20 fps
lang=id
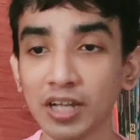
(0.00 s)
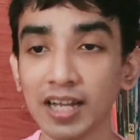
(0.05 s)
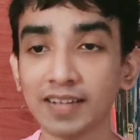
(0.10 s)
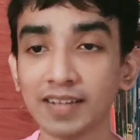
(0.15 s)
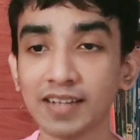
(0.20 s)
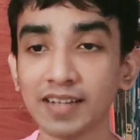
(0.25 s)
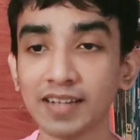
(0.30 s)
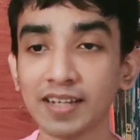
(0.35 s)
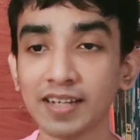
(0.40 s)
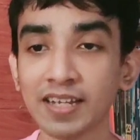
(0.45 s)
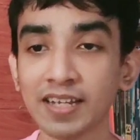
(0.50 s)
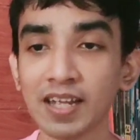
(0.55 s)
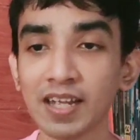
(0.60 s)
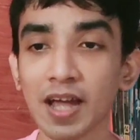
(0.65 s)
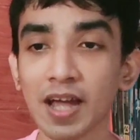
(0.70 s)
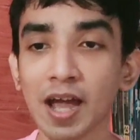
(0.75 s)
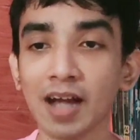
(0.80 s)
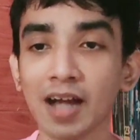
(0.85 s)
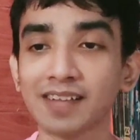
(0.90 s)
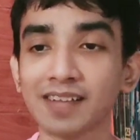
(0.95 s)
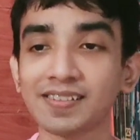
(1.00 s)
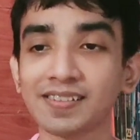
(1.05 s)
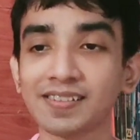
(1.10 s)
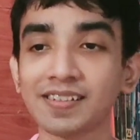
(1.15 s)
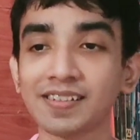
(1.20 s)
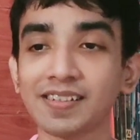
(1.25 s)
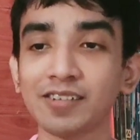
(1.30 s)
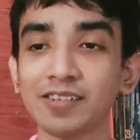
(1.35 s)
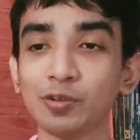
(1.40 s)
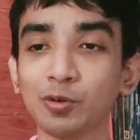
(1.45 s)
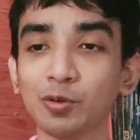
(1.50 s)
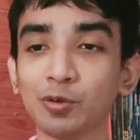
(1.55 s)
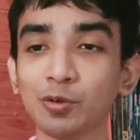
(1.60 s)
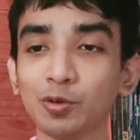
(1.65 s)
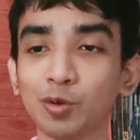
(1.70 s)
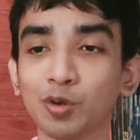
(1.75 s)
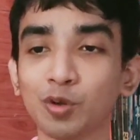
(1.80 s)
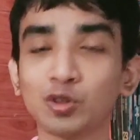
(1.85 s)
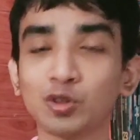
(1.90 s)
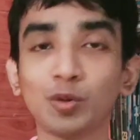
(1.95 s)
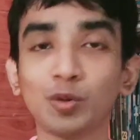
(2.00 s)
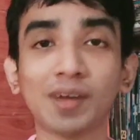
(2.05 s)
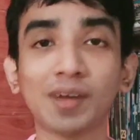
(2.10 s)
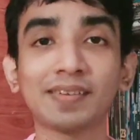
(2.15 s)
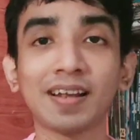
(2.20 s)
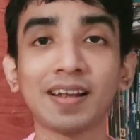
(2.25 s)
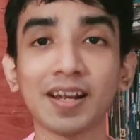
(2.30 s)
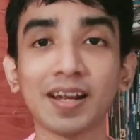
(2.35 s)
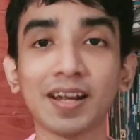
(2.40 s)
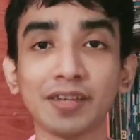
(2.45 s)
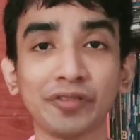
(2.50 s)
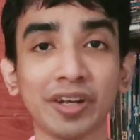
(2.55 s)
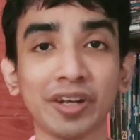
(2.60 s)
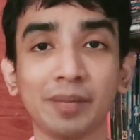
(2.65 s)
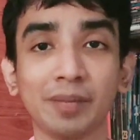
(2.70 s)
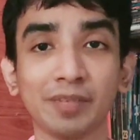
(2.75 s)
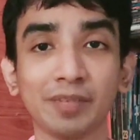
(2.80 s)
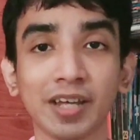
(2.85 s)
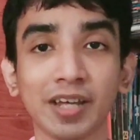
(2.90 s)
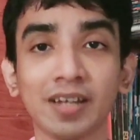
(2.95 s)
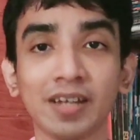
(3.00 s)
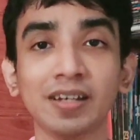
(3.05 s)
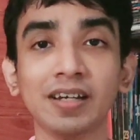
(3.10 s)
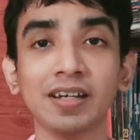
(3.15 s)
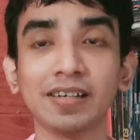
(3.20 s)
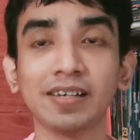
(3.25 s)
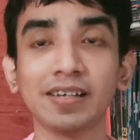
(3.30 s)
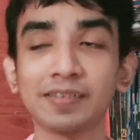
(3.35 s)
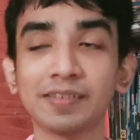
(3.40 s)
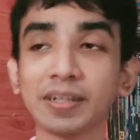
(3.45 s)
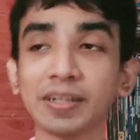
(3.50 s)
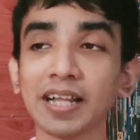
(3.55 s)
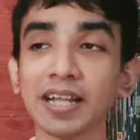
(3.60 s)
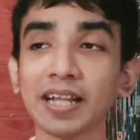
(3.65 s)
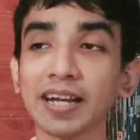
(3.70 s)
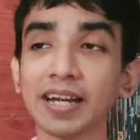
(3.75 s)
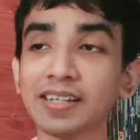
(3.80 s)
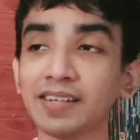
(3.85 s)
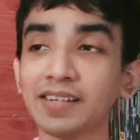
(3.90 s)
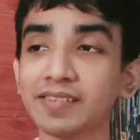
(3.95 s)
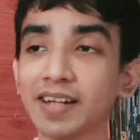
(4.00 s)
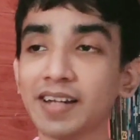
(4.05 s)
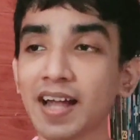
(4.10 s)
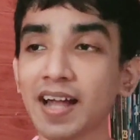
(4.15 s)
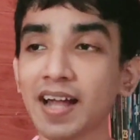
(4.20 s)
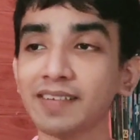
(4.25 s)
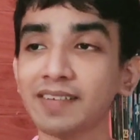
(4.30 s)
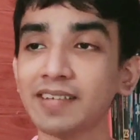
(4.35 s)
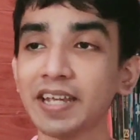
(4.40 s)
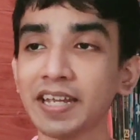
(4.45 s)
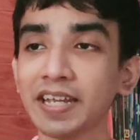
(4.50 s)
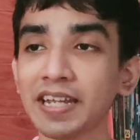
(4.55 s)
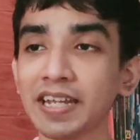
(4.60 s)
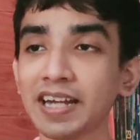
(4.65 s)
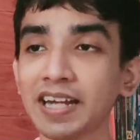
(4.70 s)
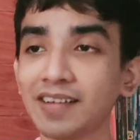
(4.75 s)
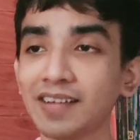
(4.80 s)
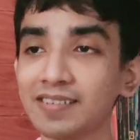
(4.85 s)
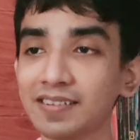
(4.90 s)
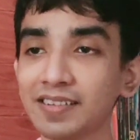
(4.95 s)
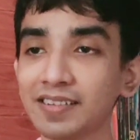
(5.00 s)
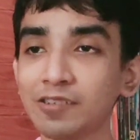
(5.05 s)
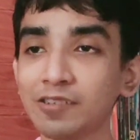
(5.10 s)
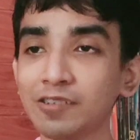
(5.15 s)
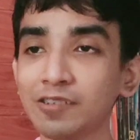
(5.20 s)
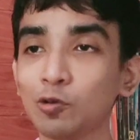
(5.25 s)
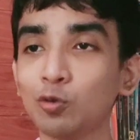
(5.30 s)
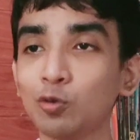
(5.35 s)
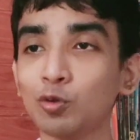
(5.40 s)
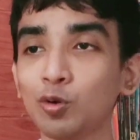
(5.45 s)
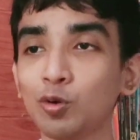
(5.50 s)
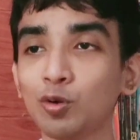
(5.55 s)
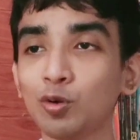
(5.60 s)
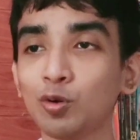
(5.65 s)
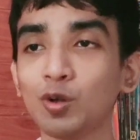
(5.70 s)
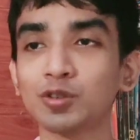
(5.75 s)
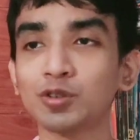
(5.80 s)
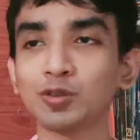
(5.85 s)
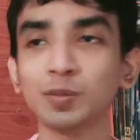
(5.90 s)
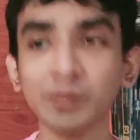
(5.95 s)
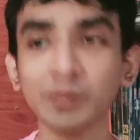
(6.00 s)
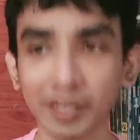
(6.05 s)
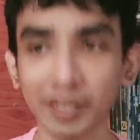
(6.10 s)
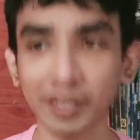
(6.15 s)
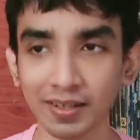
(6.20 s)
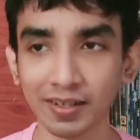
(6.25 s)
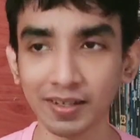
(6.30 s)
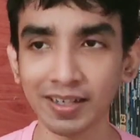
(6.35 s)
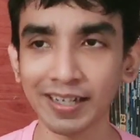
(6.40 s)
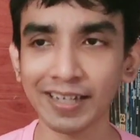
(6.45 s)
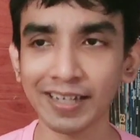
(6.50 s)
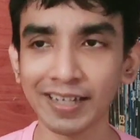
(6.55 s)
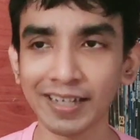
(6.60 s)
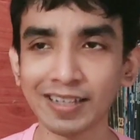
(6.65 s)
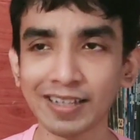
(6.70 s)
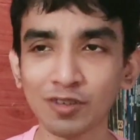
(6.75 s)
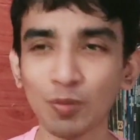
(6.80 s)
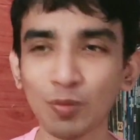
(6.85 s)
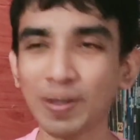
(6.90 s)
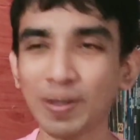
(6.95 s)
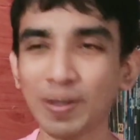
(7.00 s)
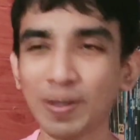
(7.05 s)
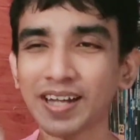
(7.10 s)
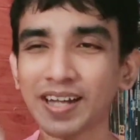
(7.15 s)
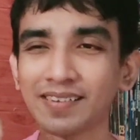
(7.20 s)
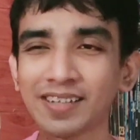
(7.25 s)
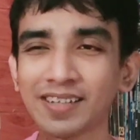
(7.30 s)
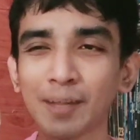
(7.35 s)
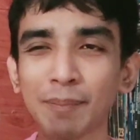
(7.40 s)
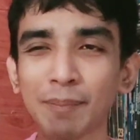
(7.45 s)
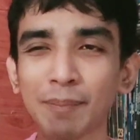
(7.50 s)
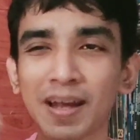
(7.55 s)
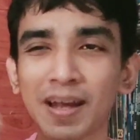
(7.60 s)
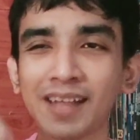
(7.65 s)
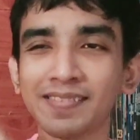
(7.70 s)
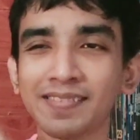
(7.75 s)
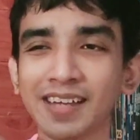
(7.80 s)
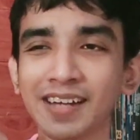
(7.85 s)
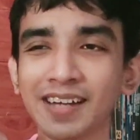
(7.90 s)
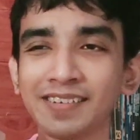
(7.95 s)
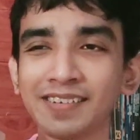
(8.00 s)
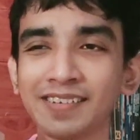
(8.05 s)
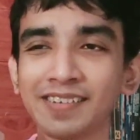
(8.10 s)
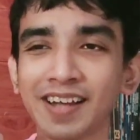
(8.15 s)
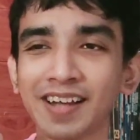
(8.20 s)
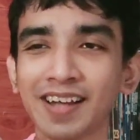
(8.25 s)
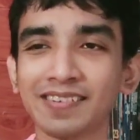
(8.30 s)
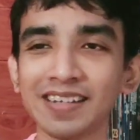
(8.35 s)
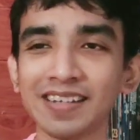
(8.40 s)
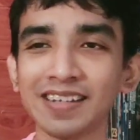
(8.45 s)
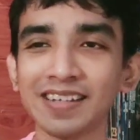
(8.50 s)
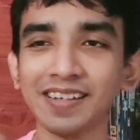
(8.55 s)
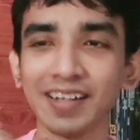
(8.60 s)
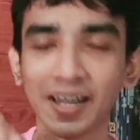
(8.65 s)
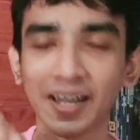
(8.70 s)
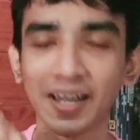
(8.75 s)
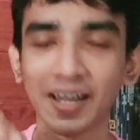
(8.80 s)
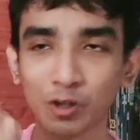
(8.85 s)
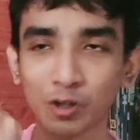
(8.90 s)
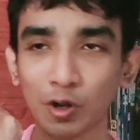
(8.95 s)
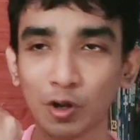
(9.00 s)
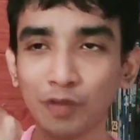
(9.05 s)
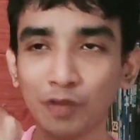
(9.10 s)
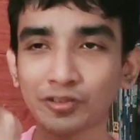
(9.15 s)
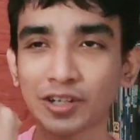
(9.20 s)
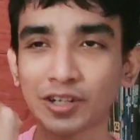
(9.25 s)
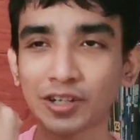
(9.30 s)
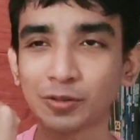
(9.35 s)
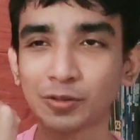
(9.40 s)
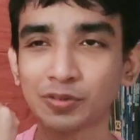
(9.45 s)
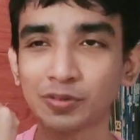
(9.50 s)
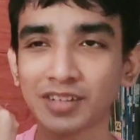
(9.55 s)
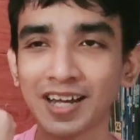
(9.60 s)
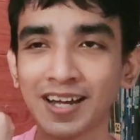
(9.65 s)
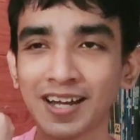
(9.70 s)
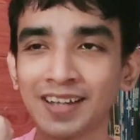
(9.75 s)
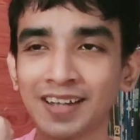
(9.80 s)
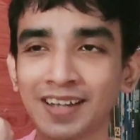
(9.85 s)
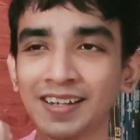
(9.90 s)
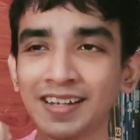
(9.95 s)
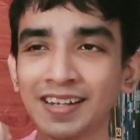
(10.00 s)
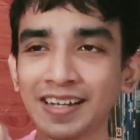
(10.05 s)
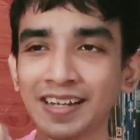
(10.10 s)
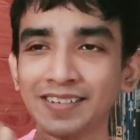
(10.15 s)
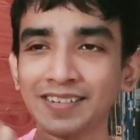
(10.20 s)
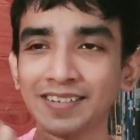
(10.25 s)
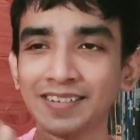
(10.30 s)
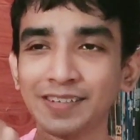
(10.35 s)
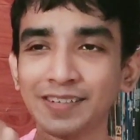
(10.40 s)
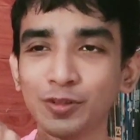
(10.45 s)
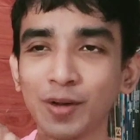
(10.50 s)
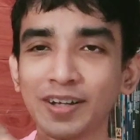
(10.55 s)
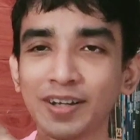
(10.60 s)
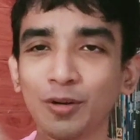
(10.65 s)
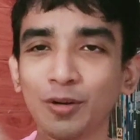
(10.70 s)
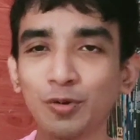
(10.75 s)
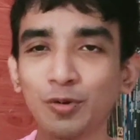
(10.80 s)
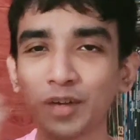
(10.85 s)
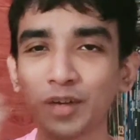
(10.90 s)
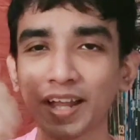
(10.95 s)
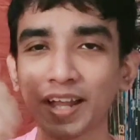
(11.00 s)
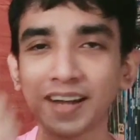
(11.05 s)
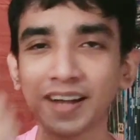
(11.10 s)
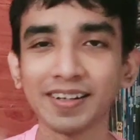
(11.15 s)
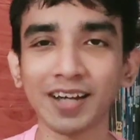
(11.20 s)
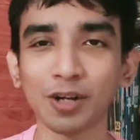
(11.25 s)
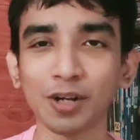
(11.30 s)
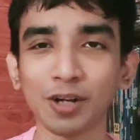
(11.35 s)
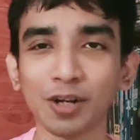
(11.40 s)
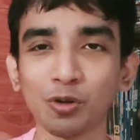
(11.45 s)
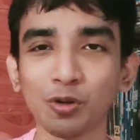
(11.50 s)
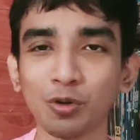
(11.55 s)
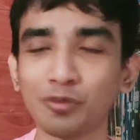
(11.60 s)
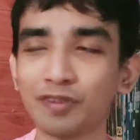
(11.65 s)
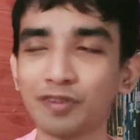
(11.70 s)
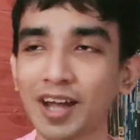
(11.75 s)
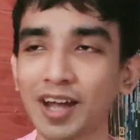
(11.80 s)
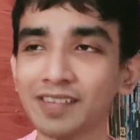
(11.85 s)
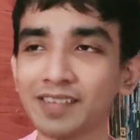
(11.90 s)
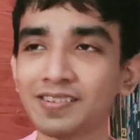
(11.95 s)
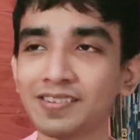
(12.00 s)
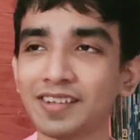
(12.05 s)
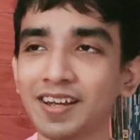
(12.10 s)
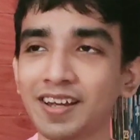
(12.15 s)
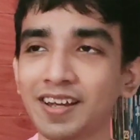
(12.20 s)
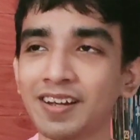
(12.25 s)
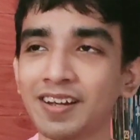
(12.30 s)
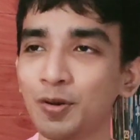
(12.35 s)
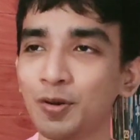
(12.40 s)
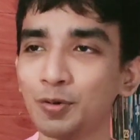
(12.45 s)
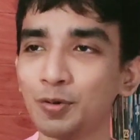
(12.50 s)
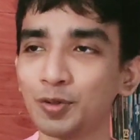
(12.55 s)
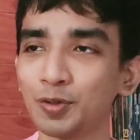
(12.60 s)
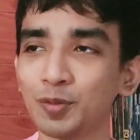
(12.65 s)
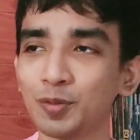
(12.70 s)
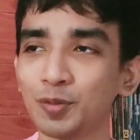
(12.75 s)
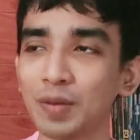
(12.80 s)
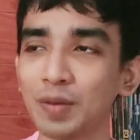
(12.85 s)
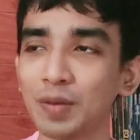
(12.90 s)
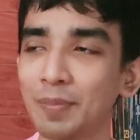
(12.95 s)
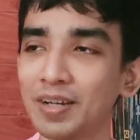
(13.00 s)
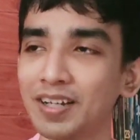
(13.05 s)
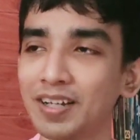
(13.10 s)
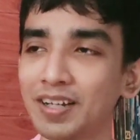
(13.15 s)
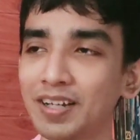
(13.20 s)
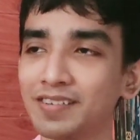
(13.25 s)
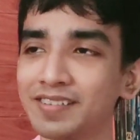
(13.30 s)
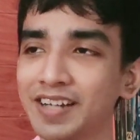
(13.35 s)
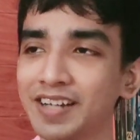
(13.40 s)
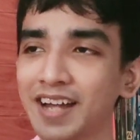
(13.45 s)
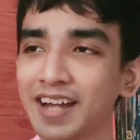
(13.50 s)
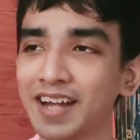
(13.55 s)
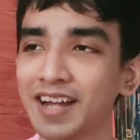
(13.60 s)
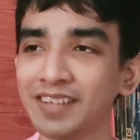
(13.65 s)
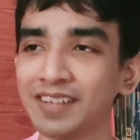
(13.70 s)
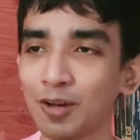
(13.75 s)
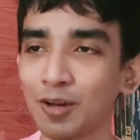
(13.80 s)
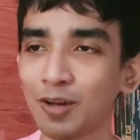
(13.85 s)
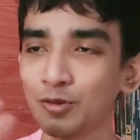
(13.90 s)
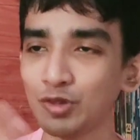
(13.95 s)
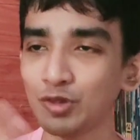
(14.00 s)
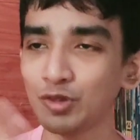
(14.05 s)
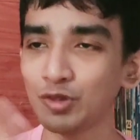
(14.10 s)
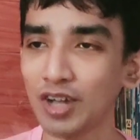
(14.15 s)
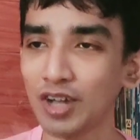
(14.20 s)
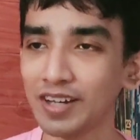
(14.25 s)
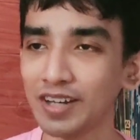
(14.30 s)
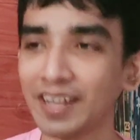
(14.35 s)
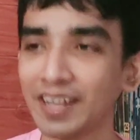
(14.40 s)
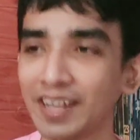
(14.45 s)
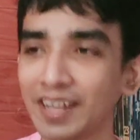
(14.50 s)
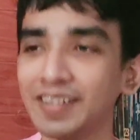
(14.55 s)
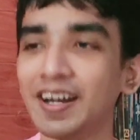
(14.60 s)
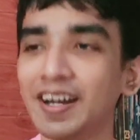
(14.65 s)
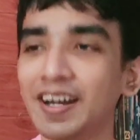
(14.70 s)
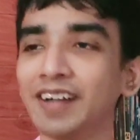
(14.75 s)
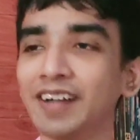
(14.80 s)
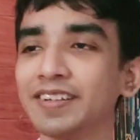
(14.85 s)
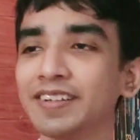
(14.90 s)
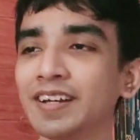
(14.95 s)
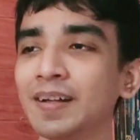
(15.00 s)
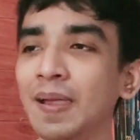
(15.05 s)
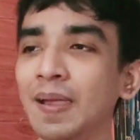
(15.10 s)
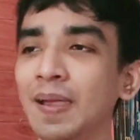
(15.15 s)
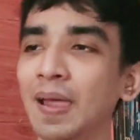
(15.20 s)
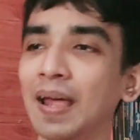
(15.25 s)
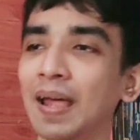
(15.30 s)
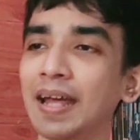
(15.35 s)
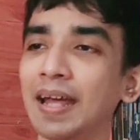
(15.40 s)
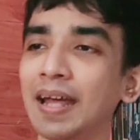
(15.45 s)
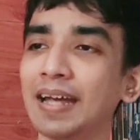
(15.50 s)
Gundala tadi, ngasih tis untuk suasana di filmnya. Sementara yang Sri Asih ini ngasih tis untuk kostumnya. Kita cuma dikasih kepalan tangan Sri Asih dengan glove, sarung tangan. Di situ ada ukiran dengan huruf S ya, untuk menggambarkan Sri Asih. Lalu juga ada selendangnya.